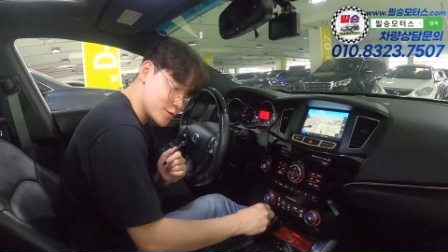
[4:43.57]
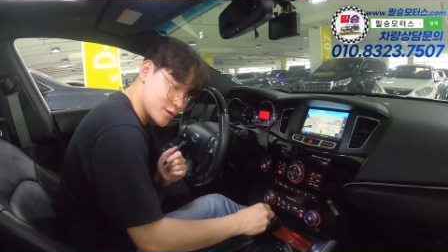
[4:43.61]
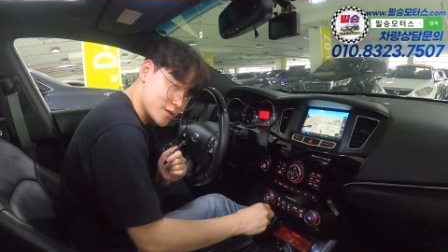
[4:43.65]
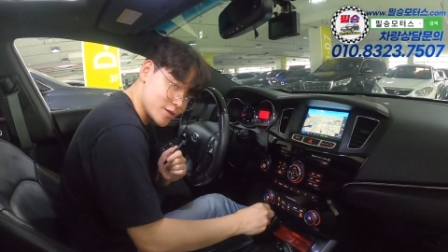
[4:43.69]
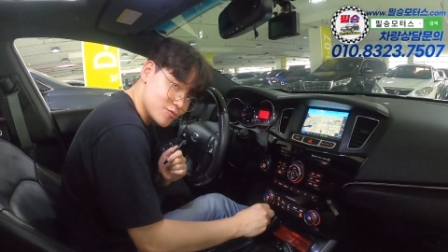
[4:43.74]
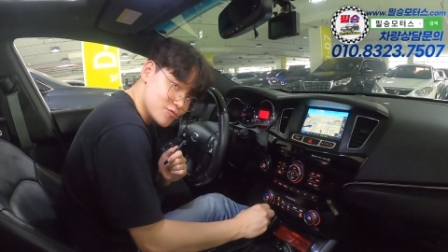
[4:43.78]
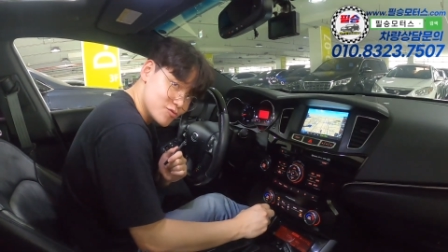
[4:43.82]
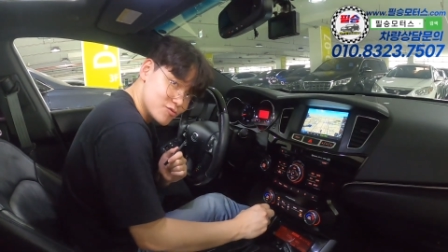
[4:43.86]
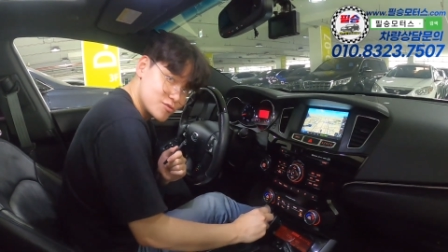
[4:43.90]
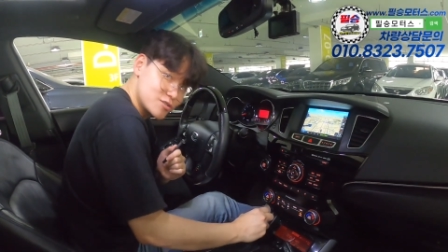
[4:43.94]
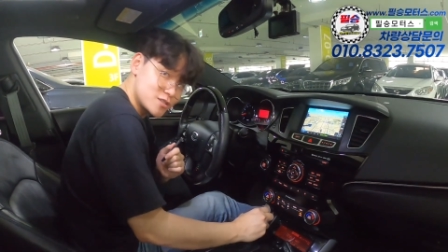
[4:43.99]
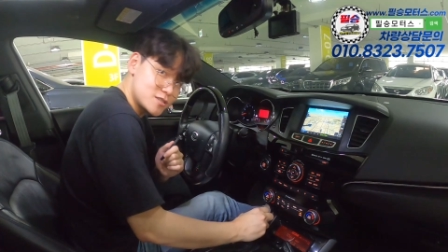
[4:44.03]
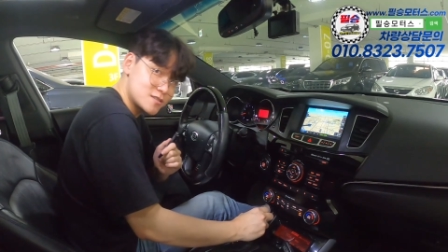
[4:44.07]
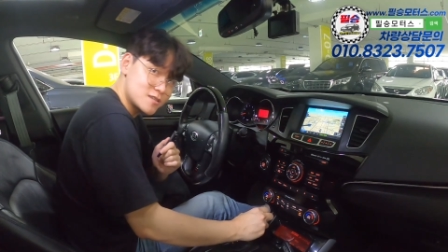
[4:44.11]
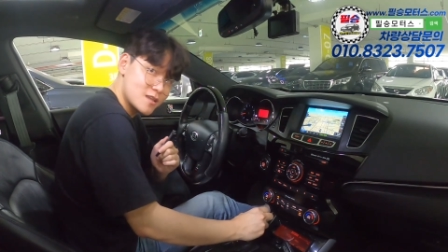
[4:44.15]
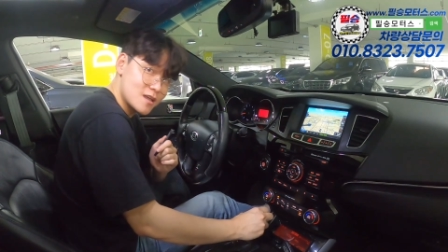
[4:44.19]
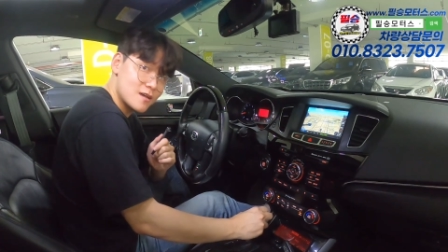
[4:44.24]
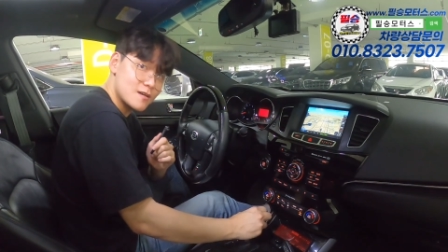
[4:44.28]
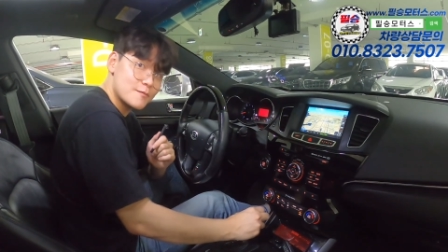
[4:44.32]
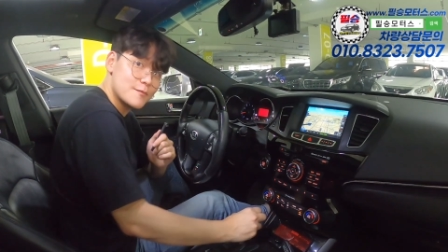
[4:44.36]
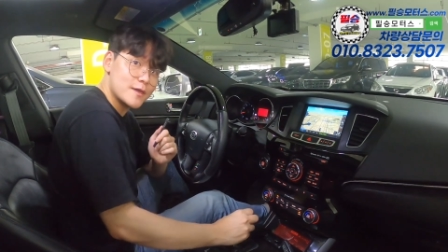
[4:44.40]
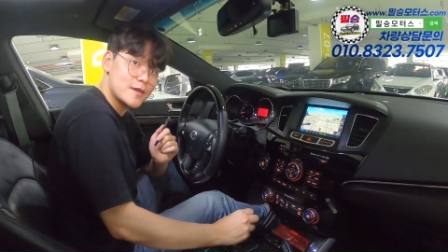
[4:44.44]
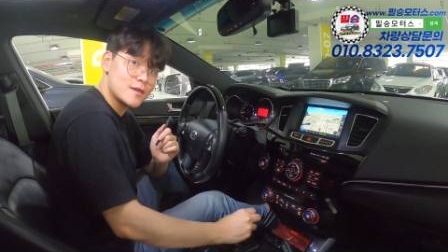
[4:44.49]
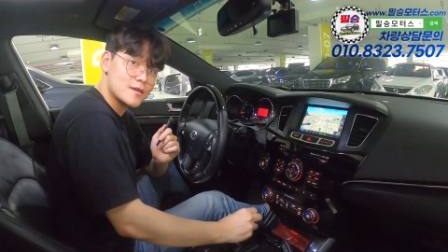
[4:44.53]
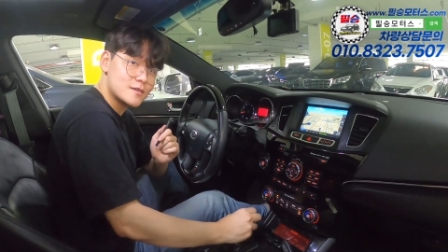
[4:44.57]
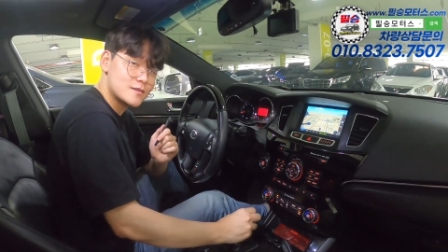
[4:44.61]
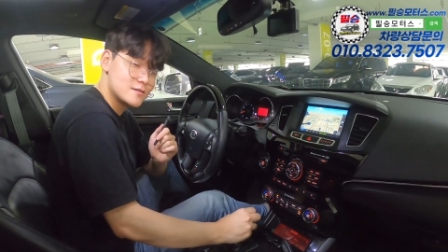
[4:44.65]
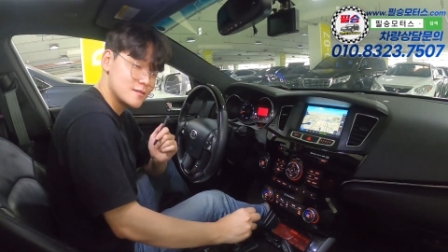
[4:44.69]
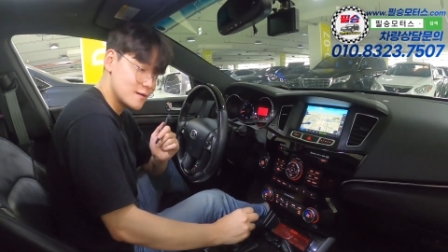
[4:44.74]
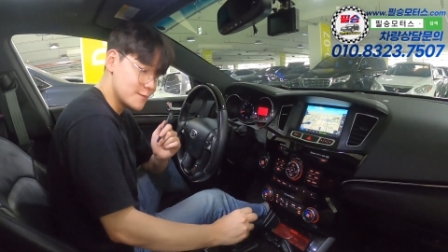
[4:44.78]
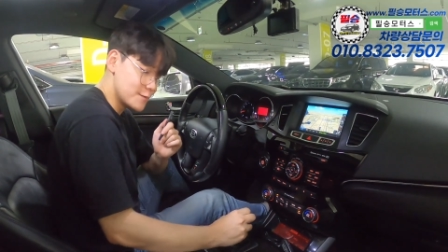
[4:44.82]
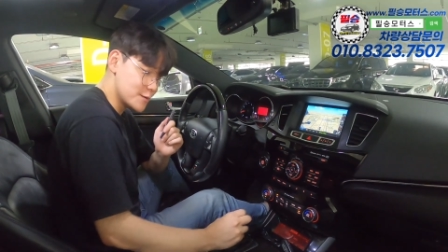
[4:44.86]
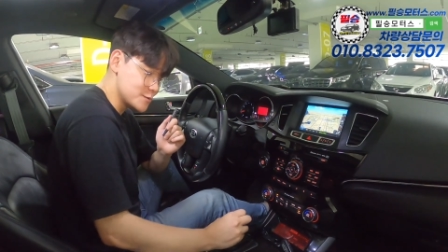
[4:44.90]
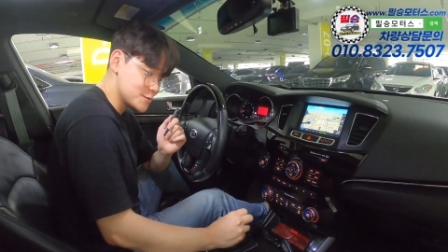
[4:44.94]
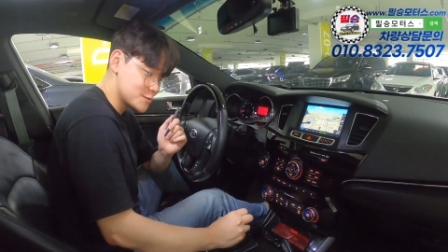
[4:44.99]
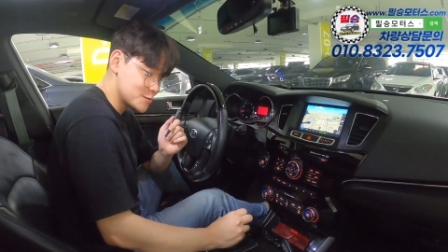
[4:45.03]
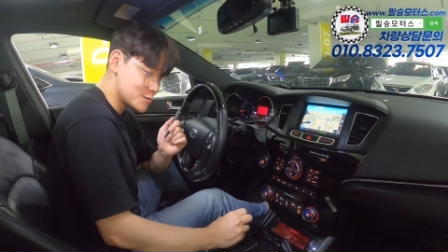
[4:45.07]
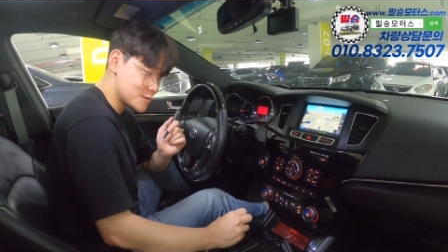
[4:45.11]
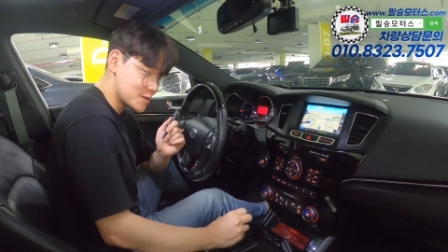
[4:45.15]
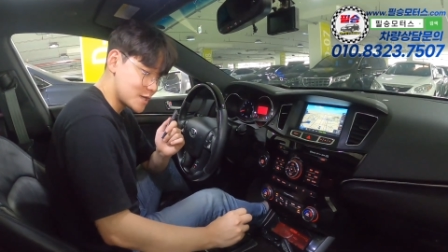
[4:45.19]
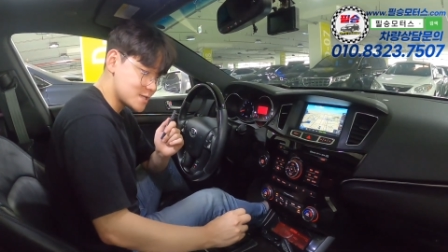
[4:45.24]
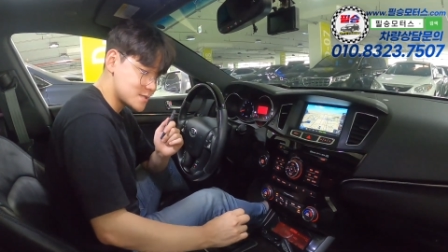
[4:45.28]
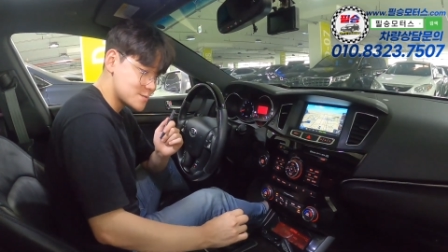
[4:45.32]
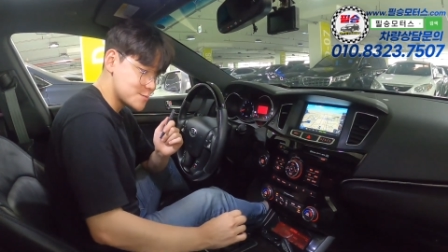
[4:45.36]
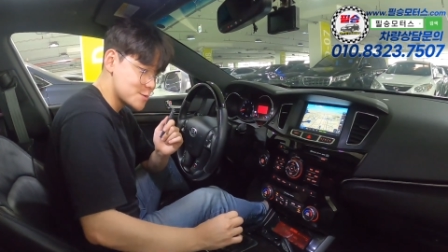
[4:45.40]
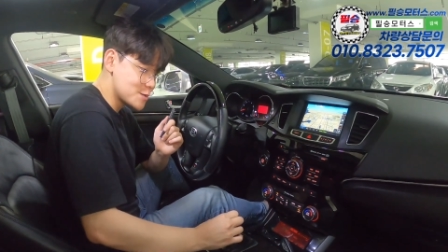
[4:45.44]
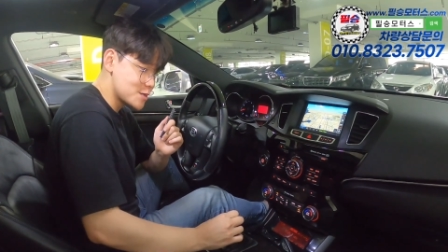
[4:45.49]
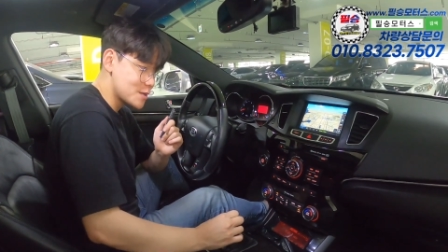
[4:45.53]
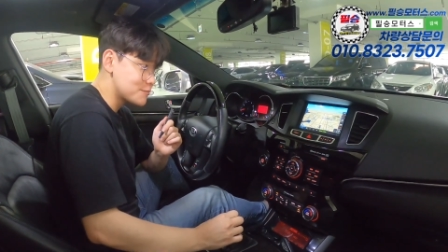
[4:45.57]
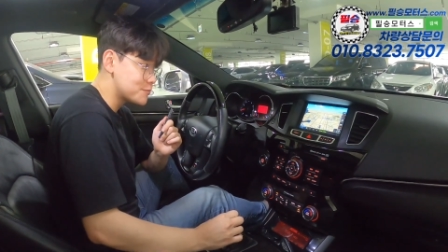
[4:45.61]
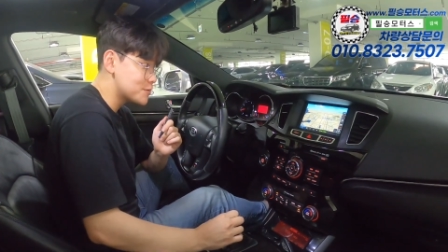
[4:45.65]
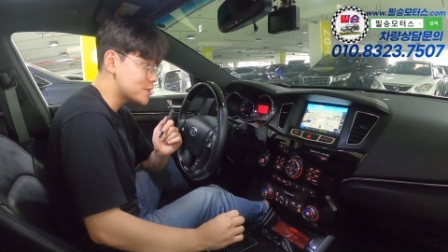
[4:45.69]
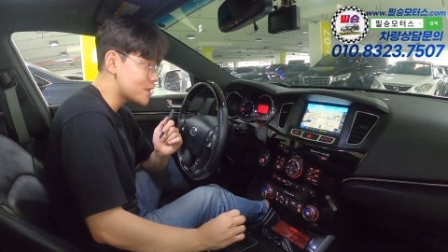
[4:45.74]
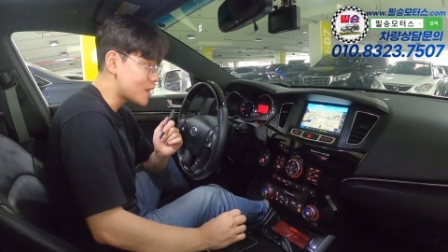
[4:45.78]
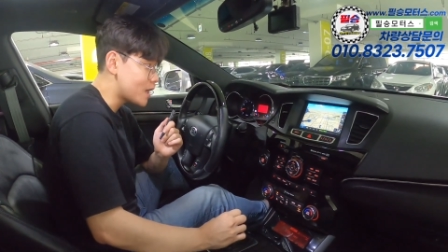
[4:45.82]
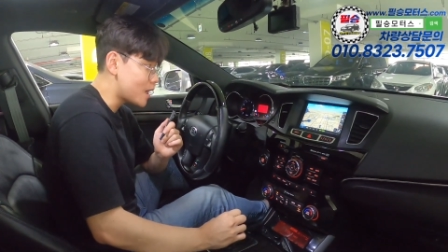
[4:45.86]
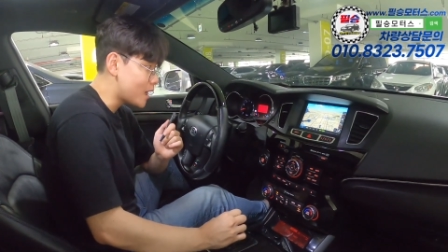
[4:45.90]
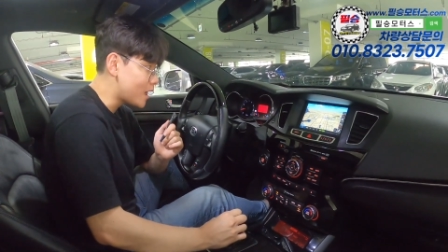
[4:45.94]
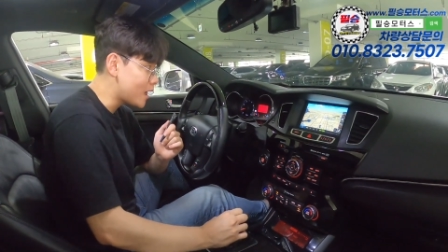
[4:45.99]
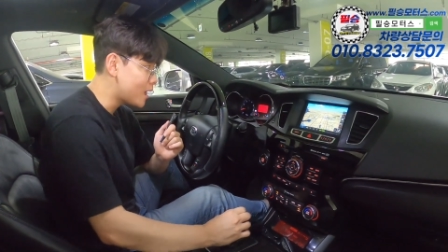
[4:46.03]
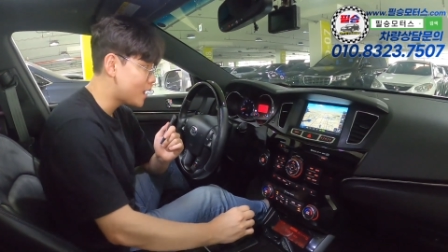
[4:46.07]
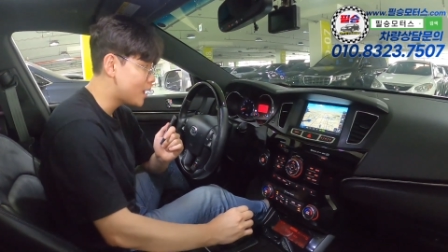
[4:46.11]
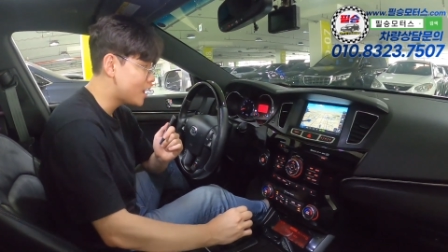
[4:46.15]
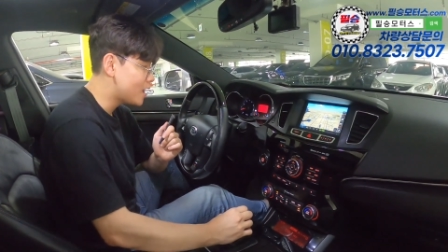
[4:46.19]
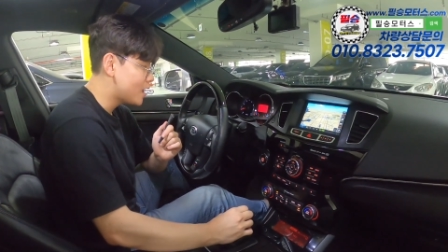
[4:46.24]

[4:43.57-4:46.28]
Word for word: 이렇게 누르신 다음에 기어 변속을 하시면 됩니다.